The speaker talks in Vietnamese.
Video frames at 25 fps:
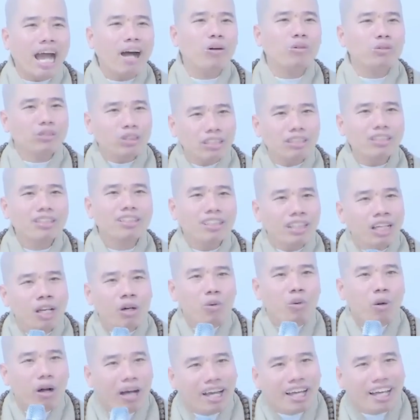hảo tướng
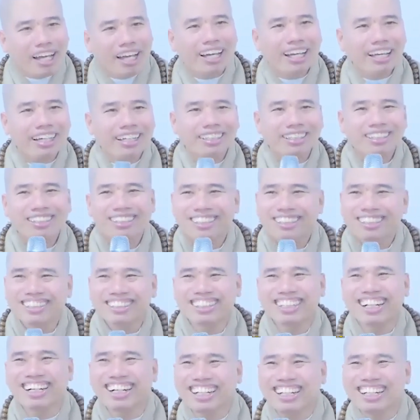quá
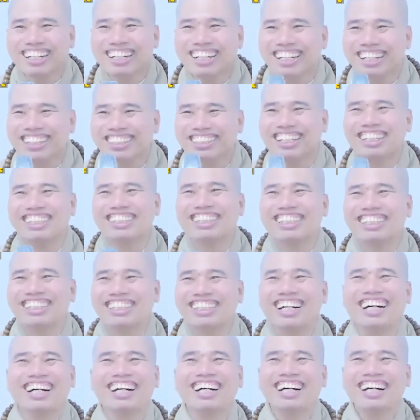ừ, thấy
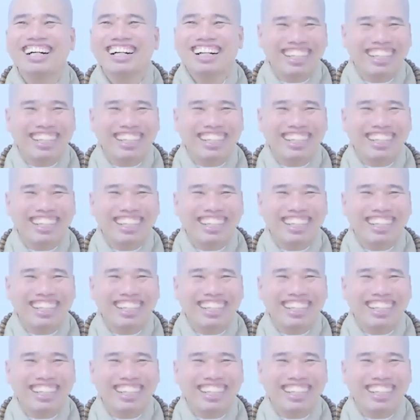chưa